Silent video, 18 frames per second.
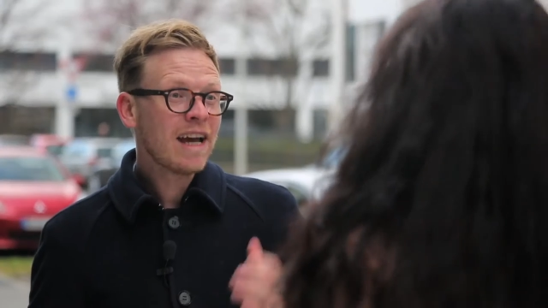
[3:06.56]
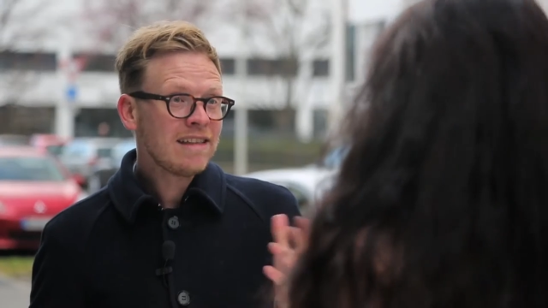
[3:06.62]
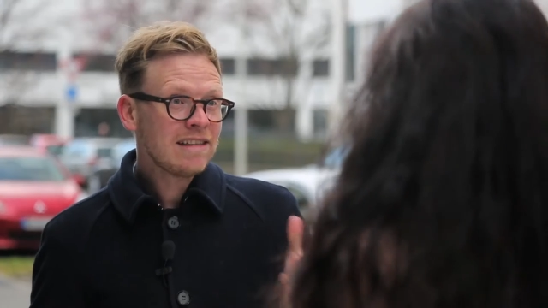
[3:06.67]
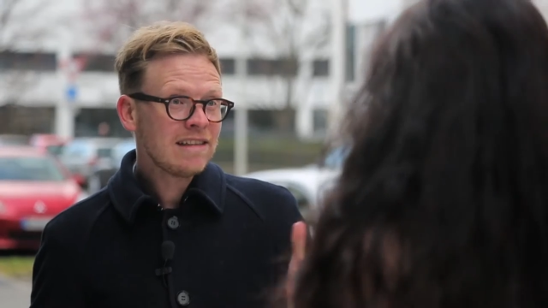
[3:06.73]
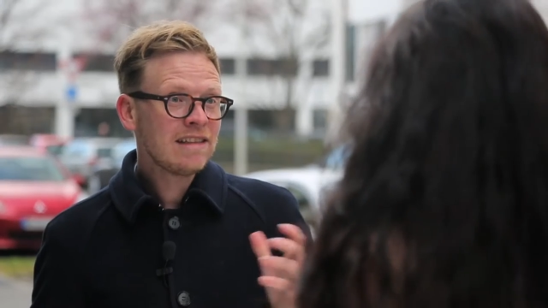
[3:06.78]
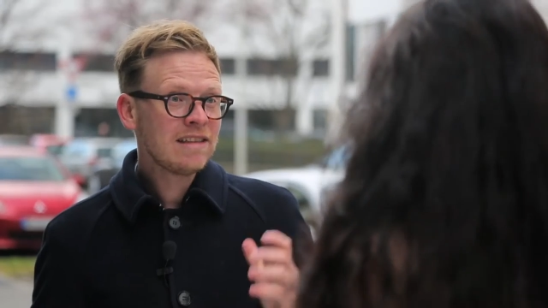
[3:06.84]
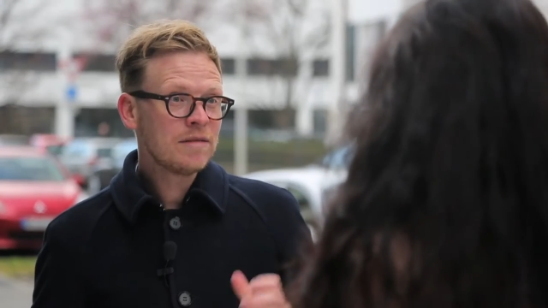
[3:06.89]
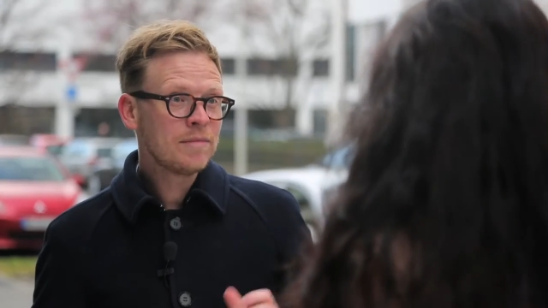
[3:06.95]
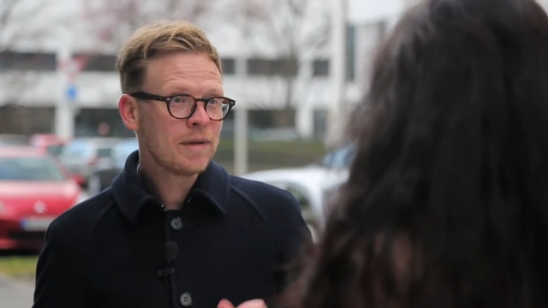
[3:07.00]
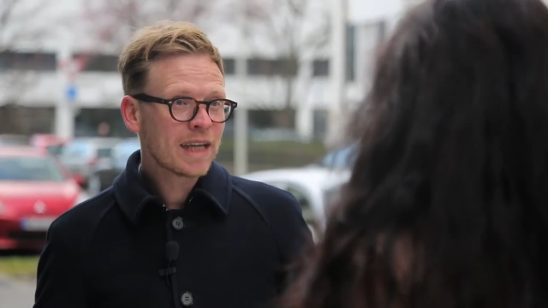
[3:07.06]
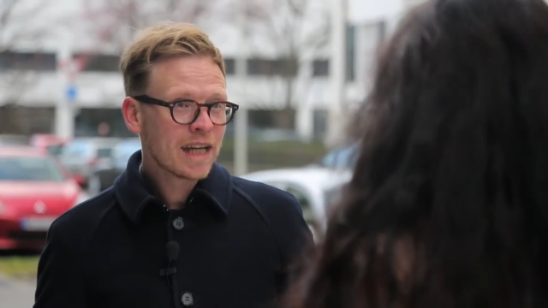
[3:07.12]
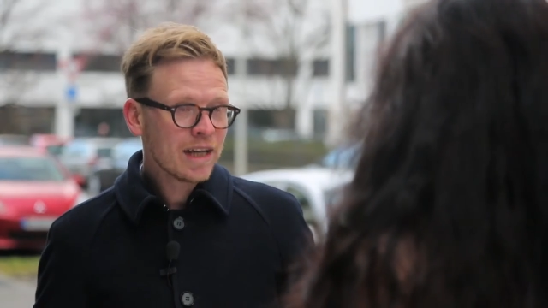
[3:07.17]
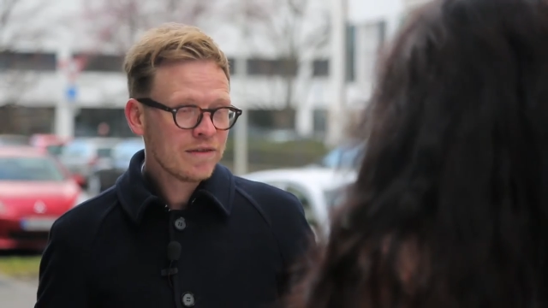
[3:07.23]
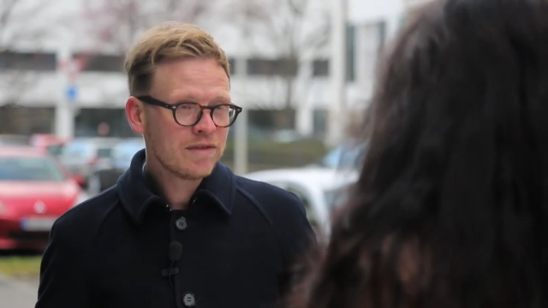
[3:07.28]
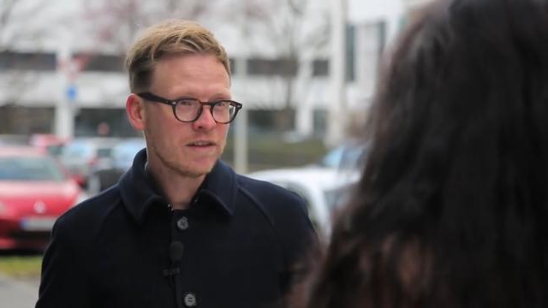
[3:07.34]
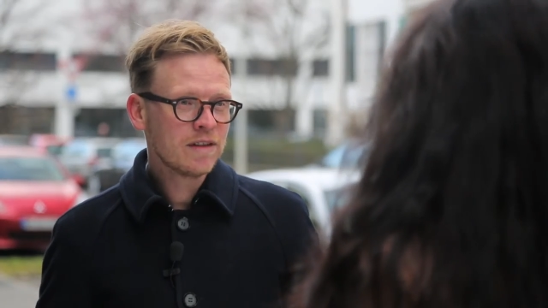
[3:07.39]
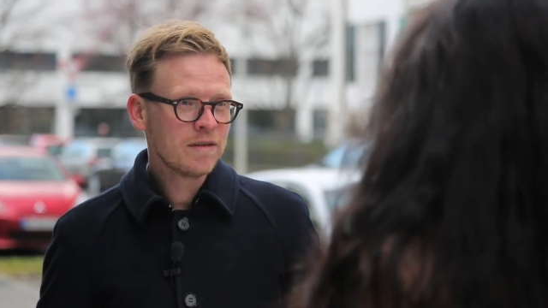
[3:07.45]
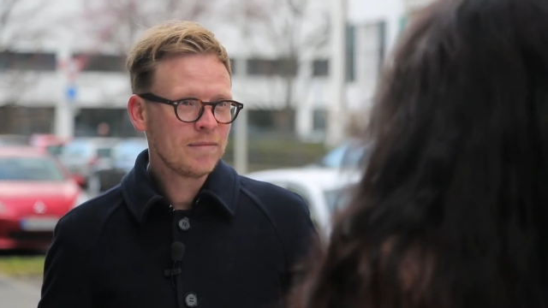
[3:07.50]
rechtliche
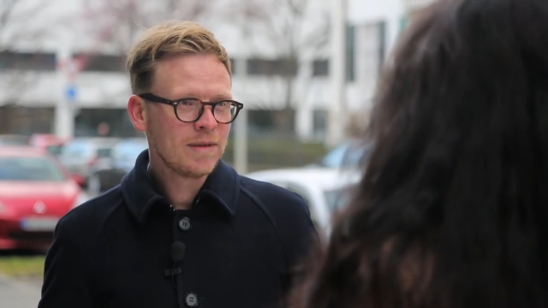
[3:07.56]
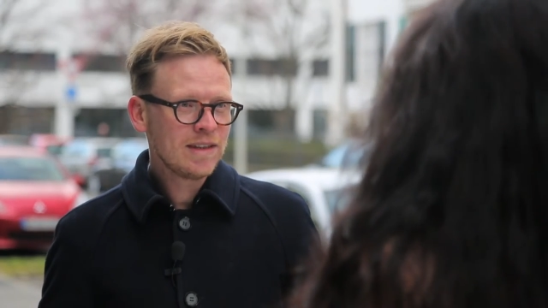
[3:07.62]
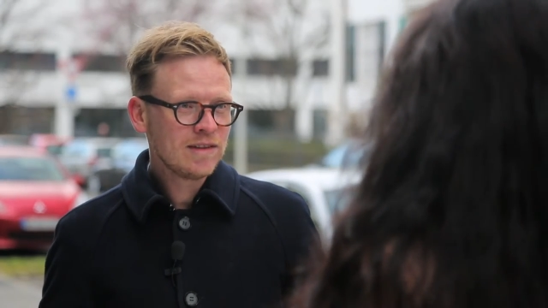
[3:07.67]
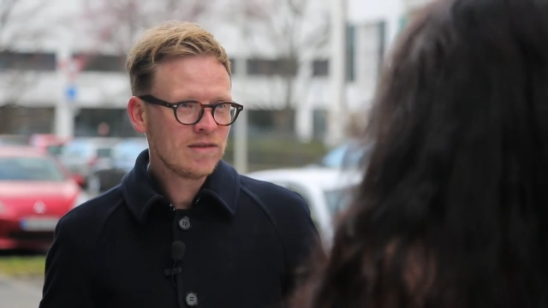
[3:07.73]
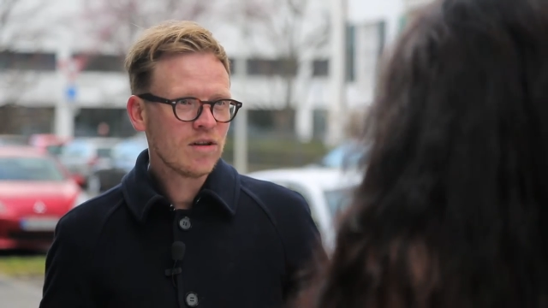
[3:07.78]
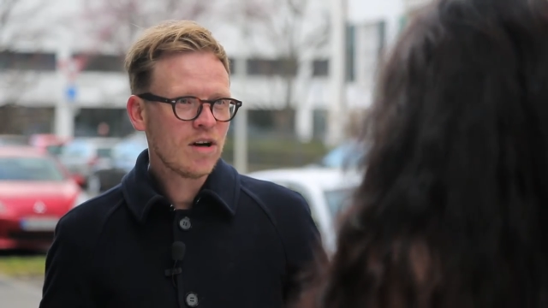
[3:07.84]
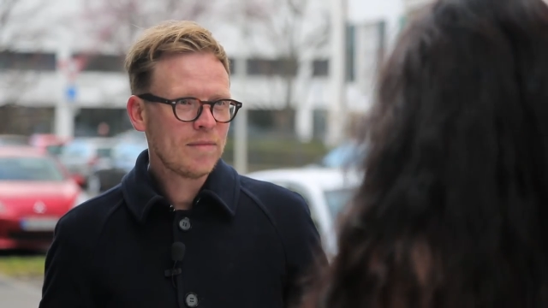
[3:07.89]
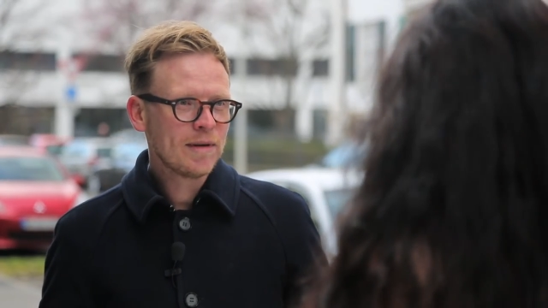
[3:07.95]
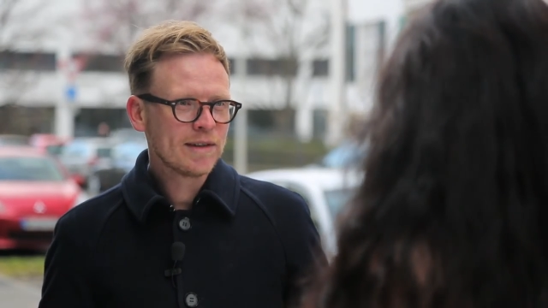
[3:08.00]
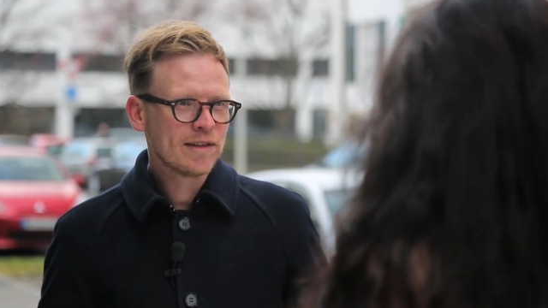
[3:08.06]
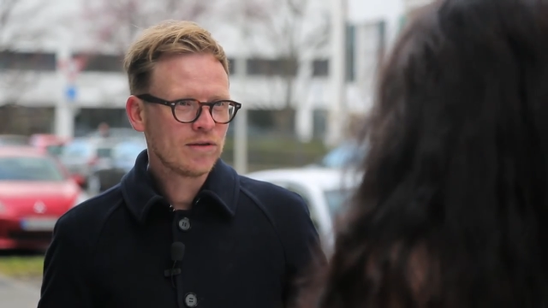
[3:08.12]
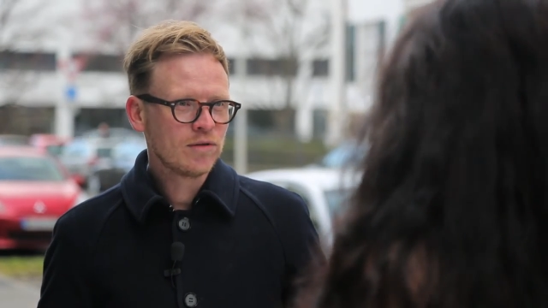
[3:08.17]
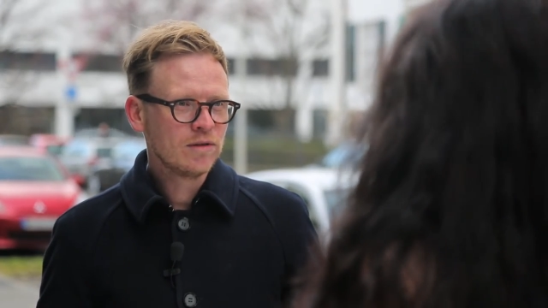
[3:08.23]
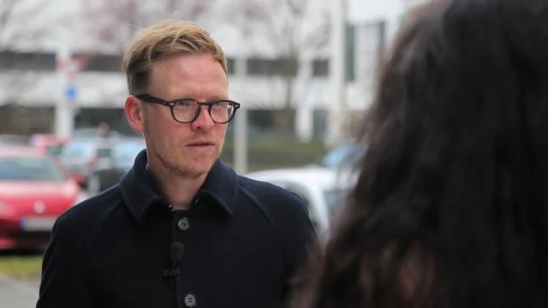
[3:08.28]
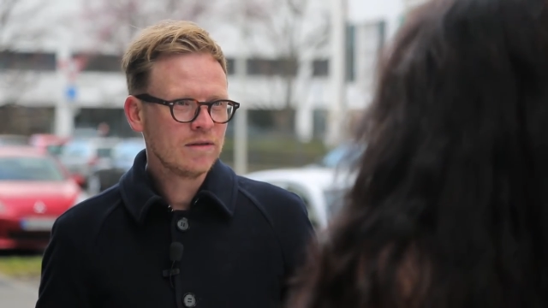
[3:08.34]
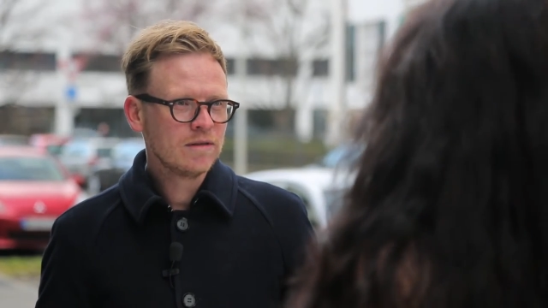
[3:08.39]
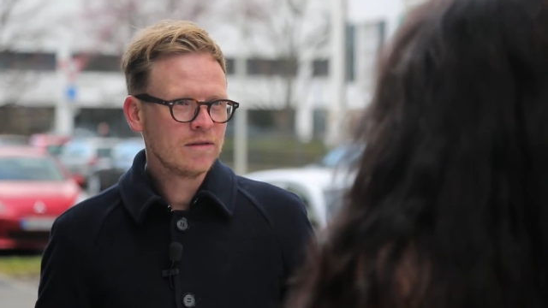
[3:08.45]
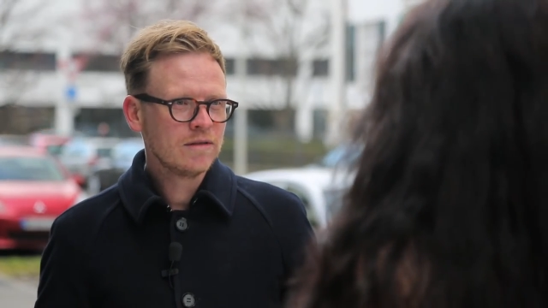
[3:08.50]
Begriffe mit diesen
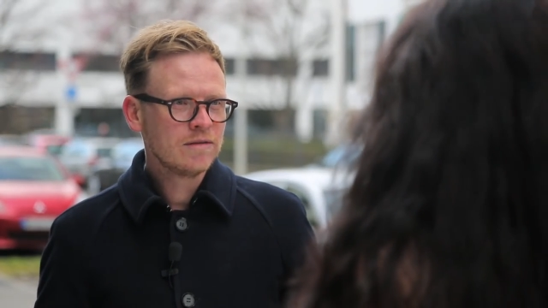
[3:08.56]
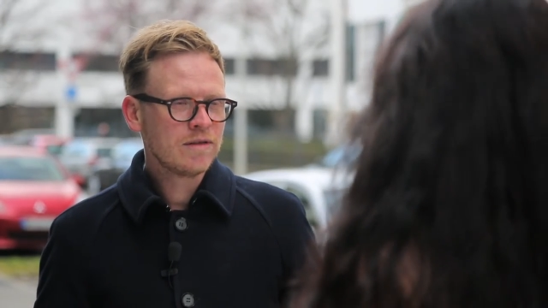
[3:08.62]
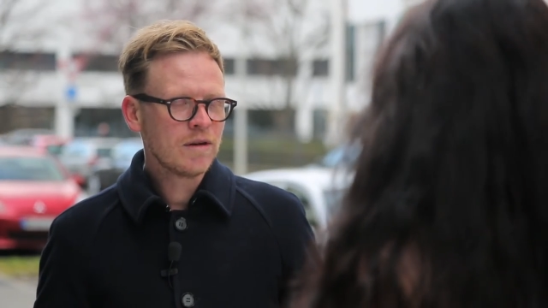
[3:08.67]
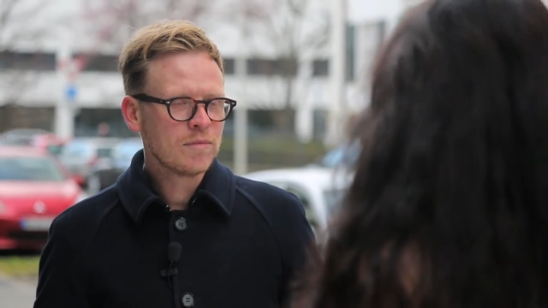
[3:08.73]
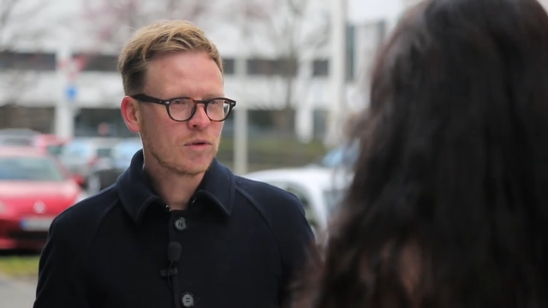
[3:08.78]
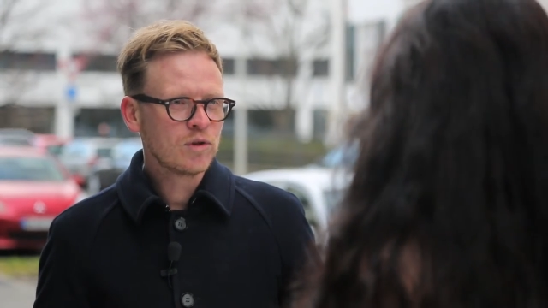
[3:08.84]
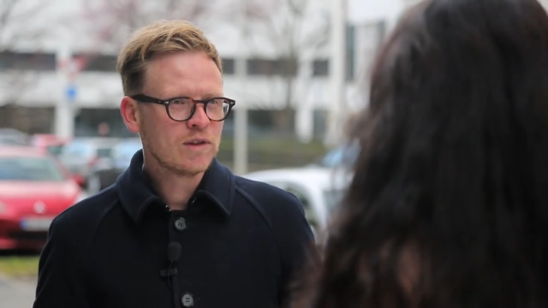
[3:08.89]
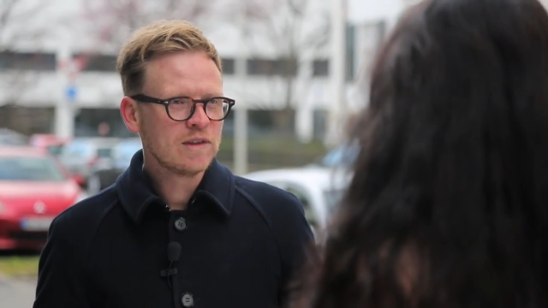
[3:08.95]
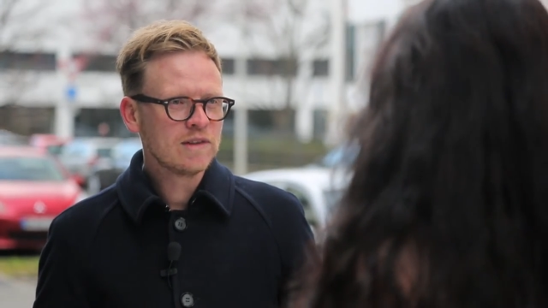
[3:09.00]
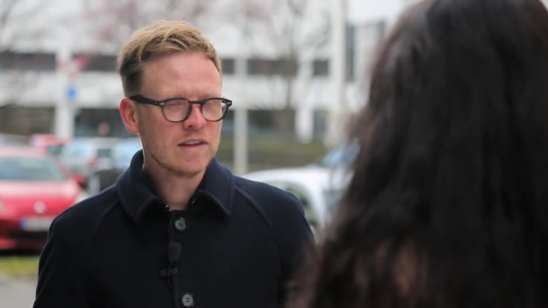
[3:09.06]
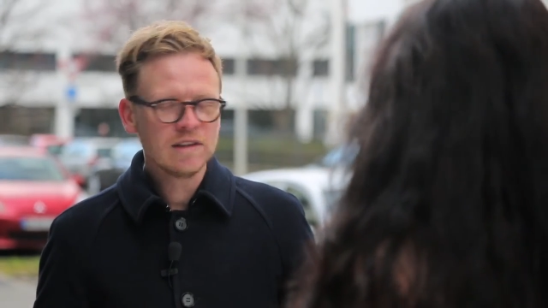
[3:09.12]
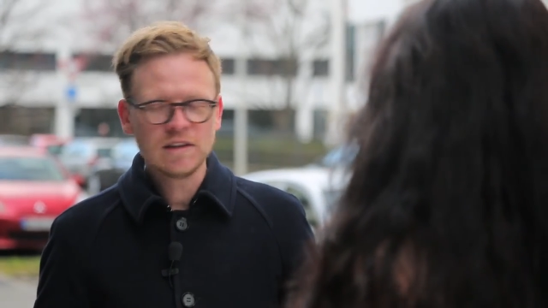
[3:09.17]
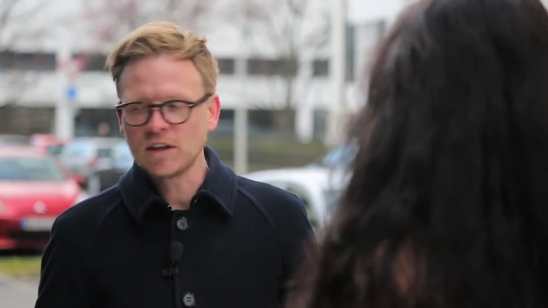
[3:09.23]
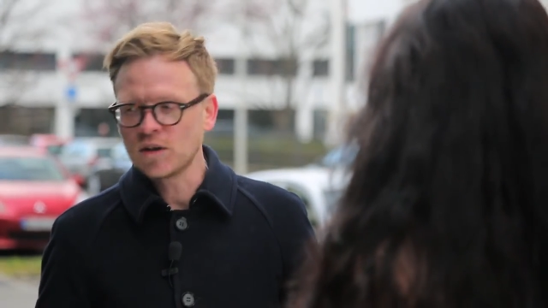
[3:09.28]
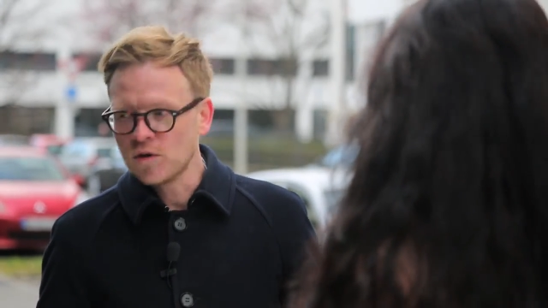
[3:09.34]
Roboterhunden verbunden sind.